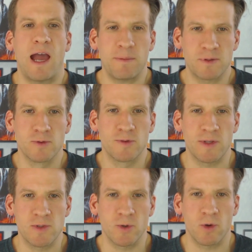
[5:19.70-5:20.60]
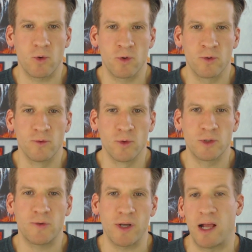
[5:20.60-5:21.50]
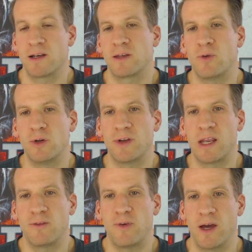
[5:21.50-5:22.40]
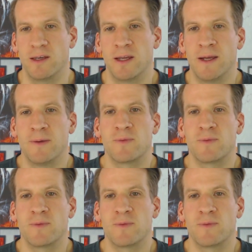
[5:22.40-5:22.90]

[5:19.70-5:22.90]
Abzugsverzögerung wurde von allen Revolvern entfernt.